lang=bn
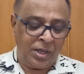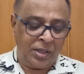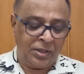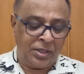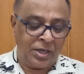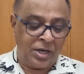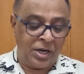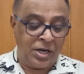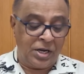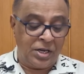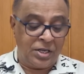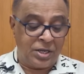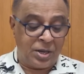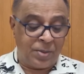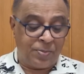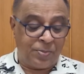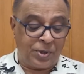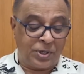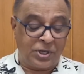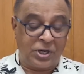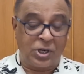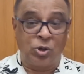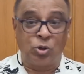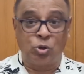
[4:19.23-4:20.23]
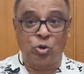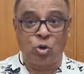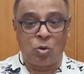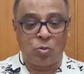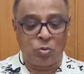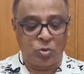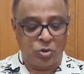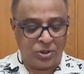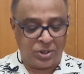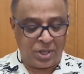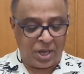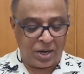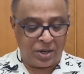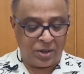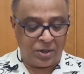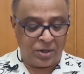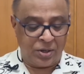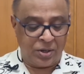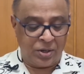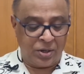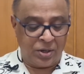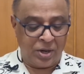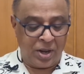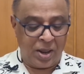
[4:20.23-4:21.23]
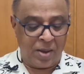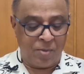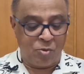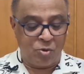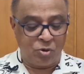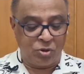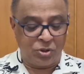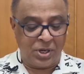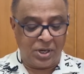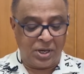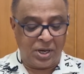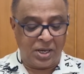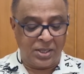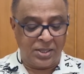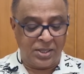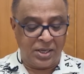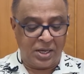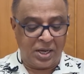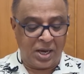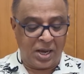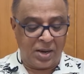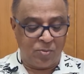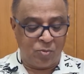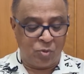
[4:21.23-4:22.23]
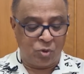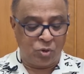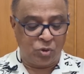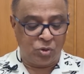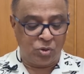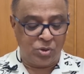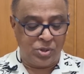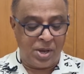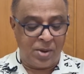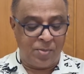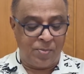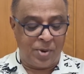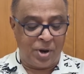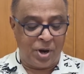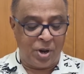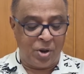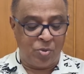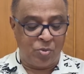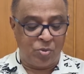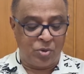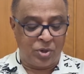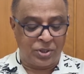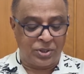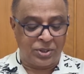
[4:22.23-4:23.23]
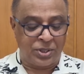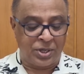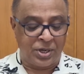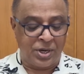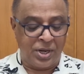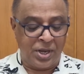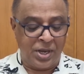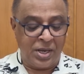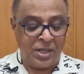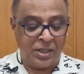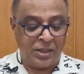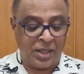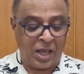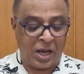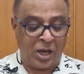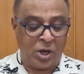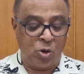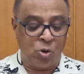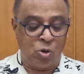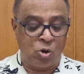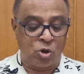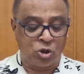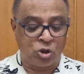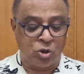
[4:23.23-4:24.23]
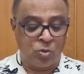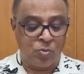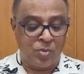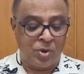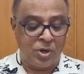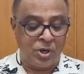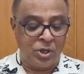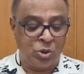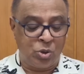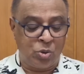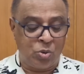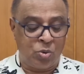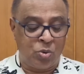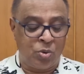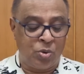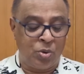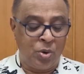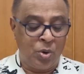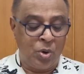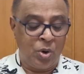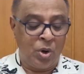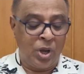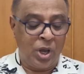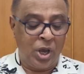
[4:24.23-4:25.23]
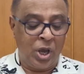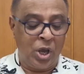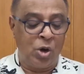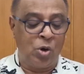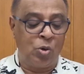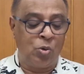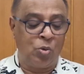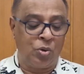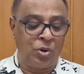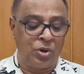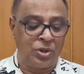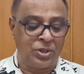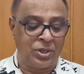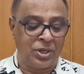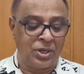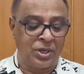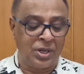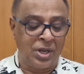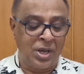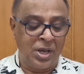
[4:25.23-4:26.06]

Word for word: তিনি নিজের পেশাগত অবস্থান এবং শিক্ষা দীক্ষার মধ্য দিয়ে বেড়ে উঠেছেন তাকেও অসম্মানিত ও হেয় করেছেন